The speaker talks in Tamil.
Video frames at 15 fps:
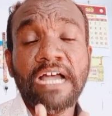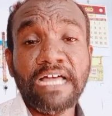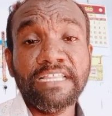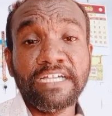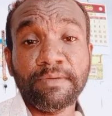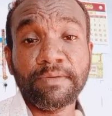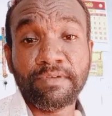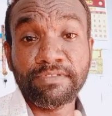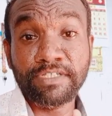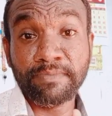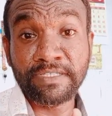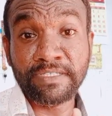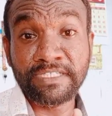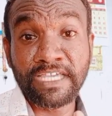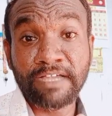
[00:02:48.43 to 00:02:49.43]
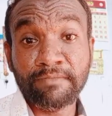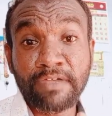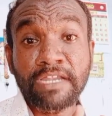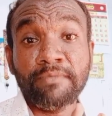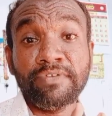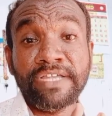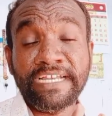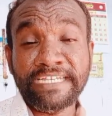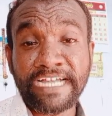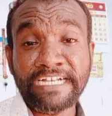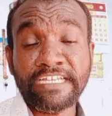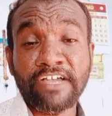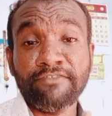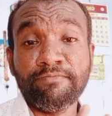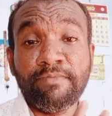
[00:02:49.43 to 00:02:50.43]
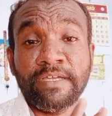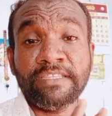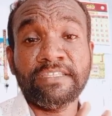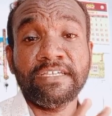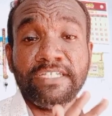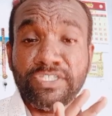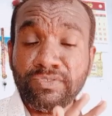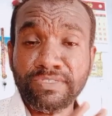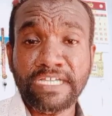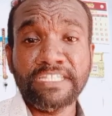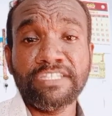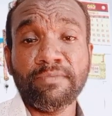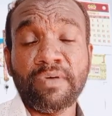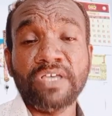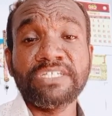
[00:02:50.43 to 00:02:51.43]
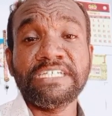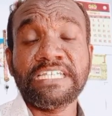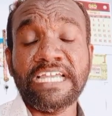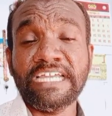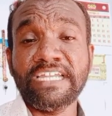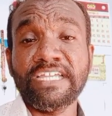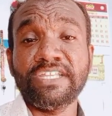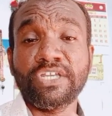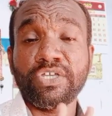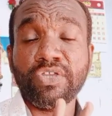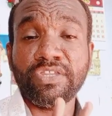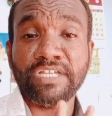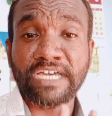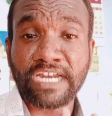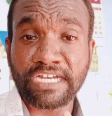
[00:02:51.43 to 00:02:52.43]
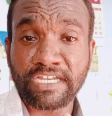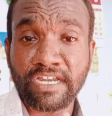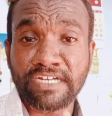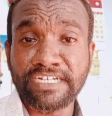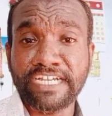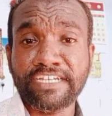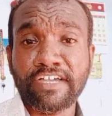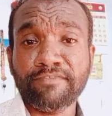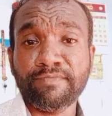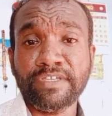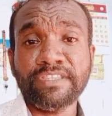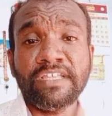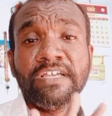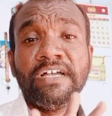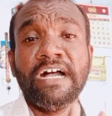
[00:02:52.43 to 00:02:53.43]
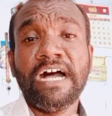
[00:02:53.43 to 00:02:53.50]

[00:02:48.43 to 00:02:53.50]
அதுக்கப்புறம் வந்துட்டு பார்த்தீங்க அப்படின்னா நம்மளுடைய டேட் ஆஃப் பர்த் இதுவும் டென்த்து மார்க் ஷீட்டில் என்னது இருக்குதோ அந்த கரெக்டான டேட் ஆஃப் பர்த்